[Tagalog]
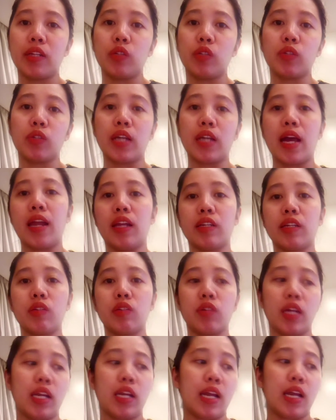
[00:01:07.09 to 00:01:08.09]
yun nga lang yung
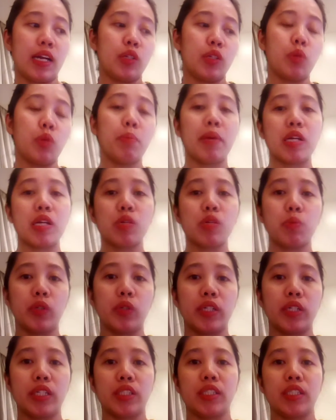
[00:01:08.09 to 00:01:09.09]
kailangan nyo, passport
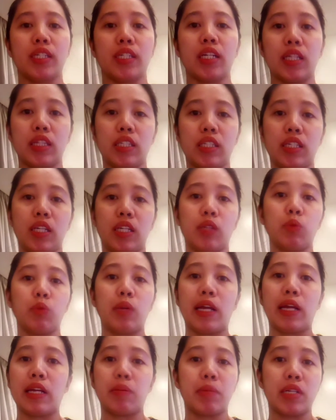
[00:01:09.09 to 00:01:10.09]
at saka ticket.
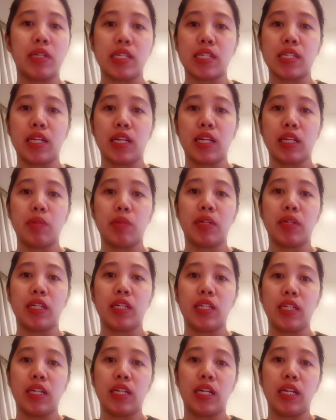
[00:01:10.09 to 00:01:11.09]
Wala naman na silang ibang
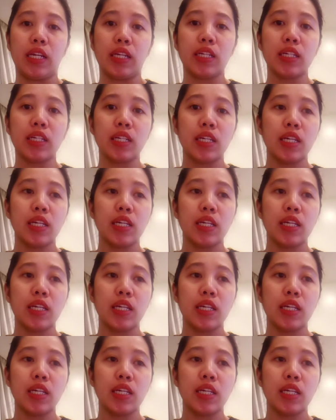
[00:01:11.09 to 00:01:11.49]
hiniling.